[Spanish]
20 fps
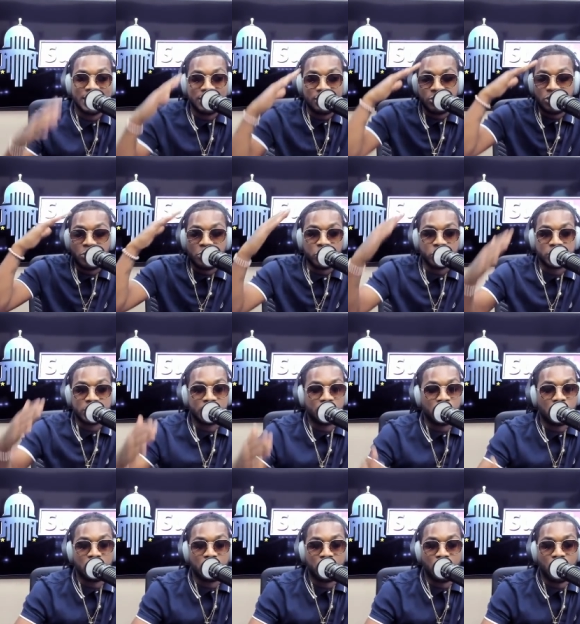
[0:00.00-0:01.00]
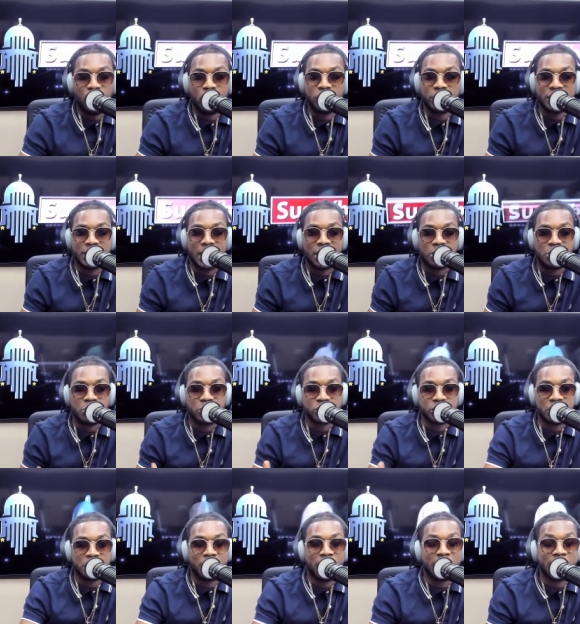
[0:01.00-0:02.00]
cómo se comporta, cómo
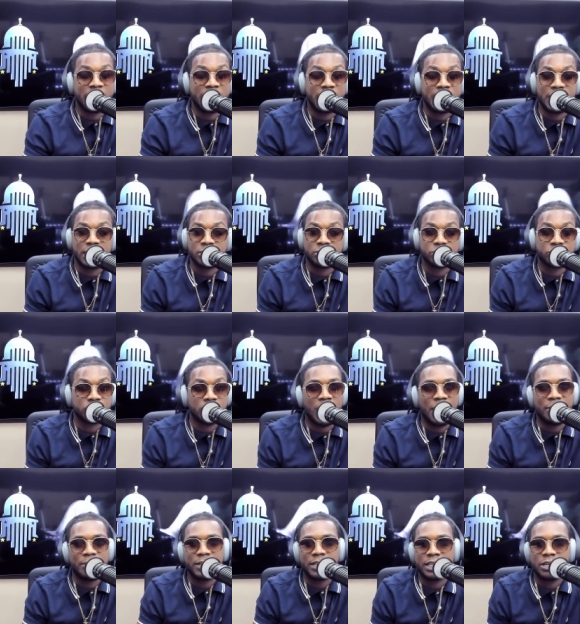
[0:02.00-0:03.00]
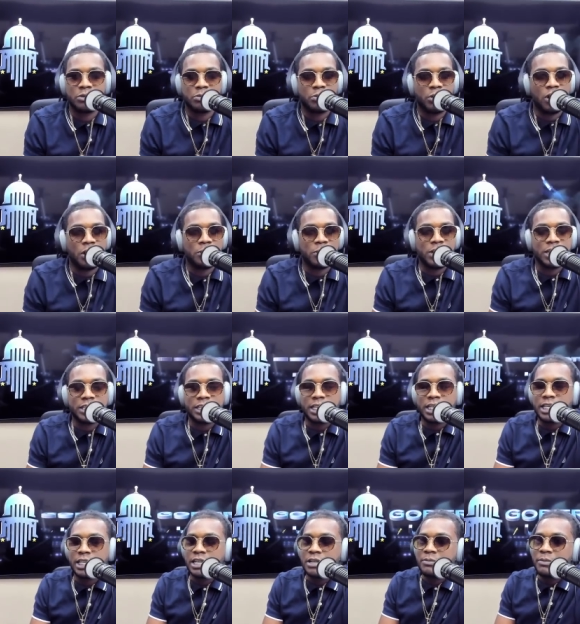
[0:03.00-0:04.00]
se maneja. Tú sabes que un bobo es
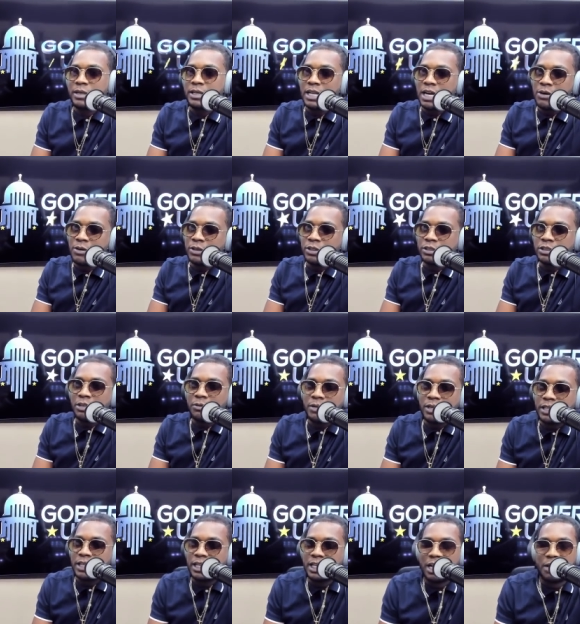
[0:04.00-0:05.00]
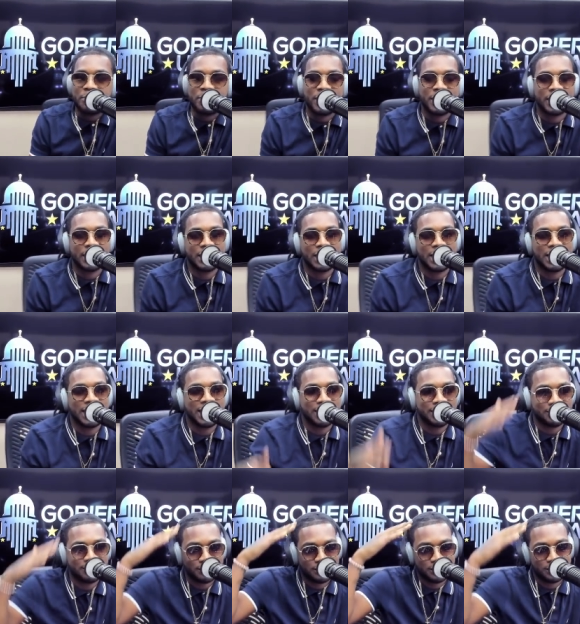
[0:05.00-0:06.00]
tigre, en verdad. Cuando se habla del lápiz, que dale...
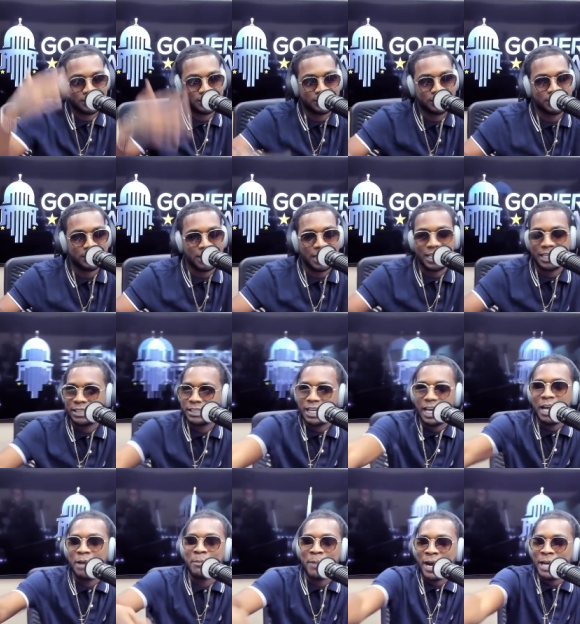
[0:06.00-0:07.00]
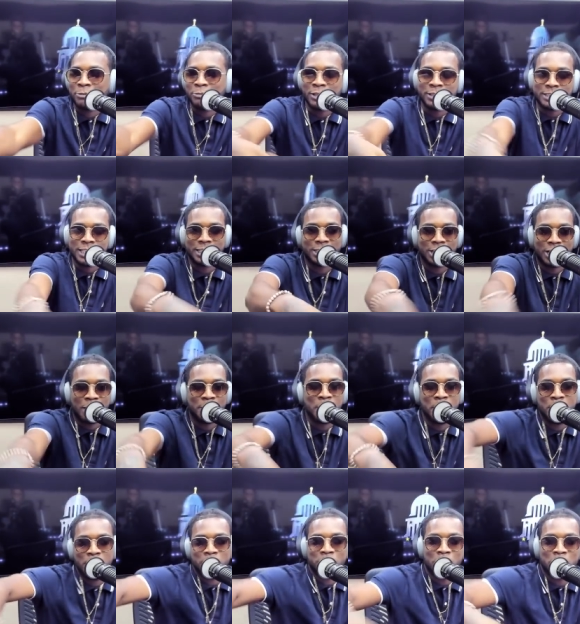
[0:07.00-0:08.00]
El, es más, esto existe ahora
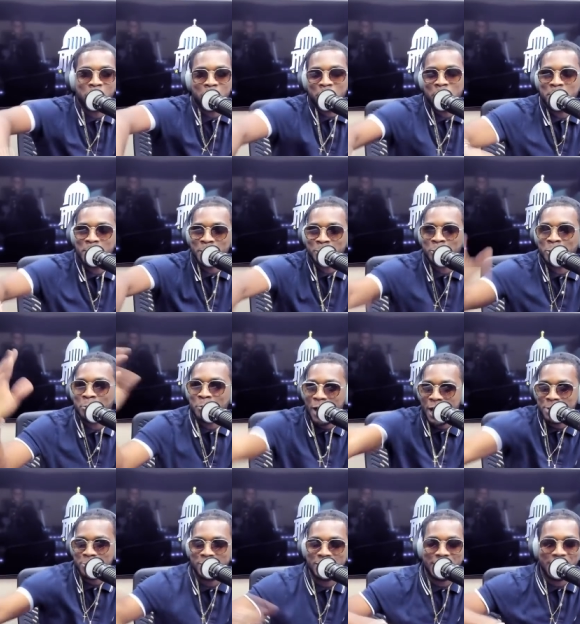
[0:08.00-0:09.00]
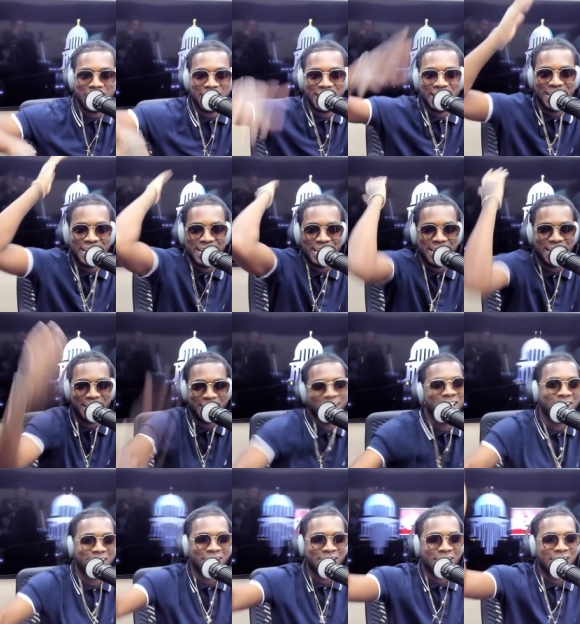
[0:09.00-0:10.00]
mismo, el movimiento urbano, él
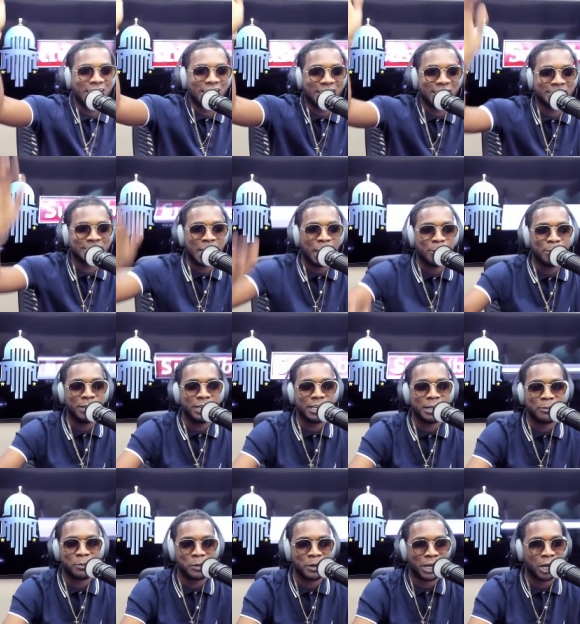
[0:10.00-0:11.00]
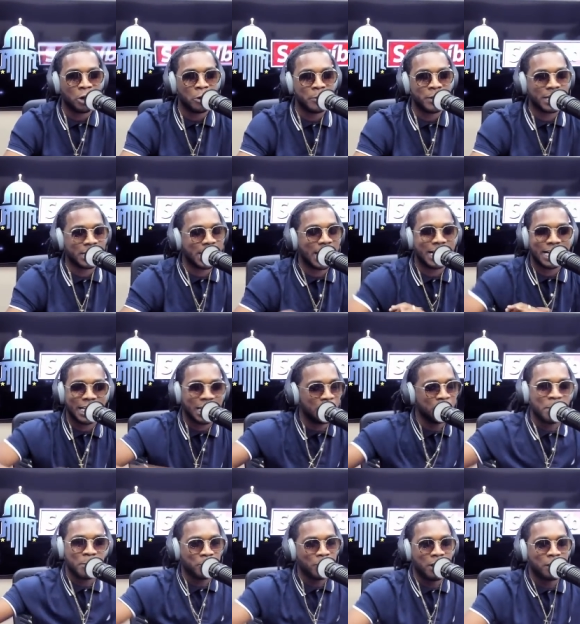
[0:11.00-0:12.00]
el que sabe de República Dominicana,
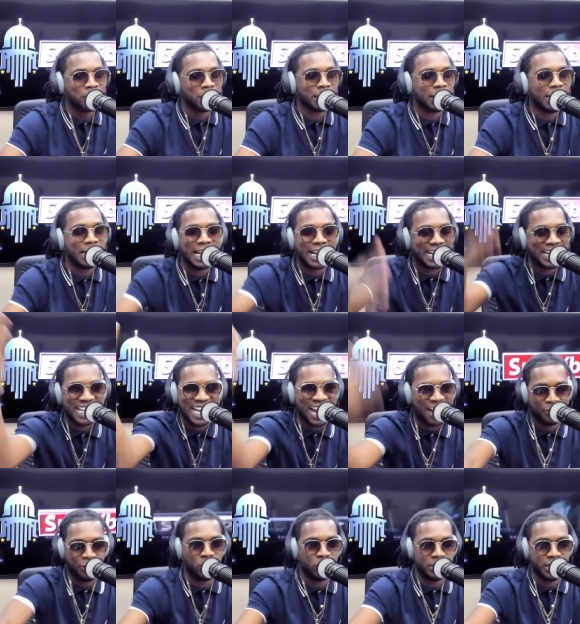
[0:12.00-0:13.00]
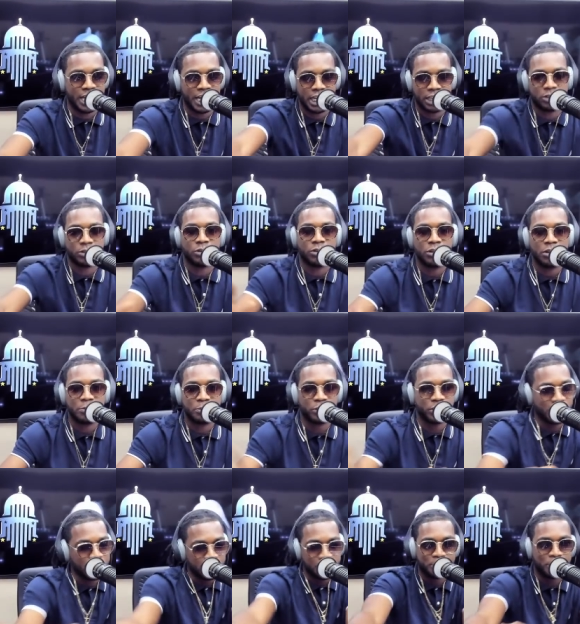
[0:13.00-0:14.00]
déjeme puede hablar de él, el creador de esto.
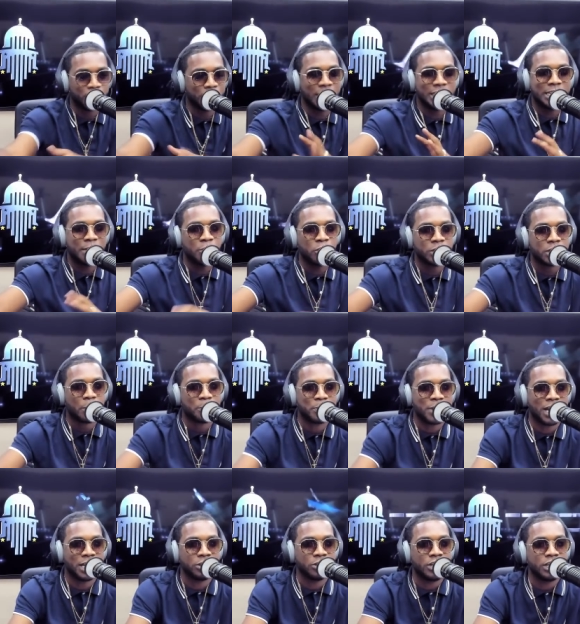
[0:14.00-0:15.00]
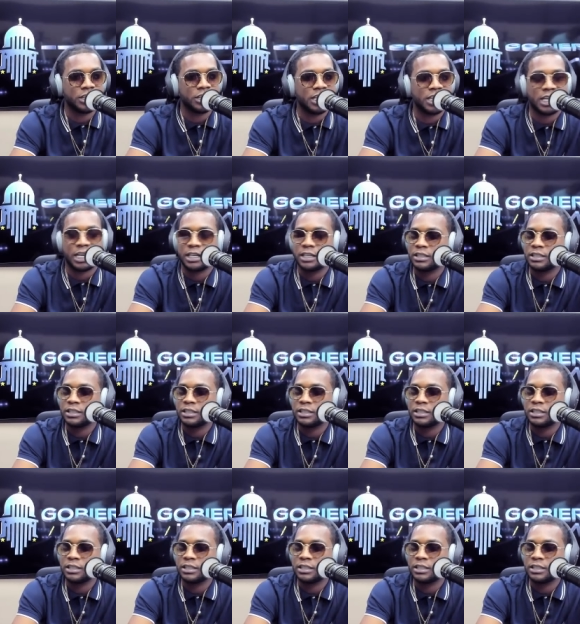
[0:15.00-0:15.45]
Por él, por él estamos rapeando hoy en día.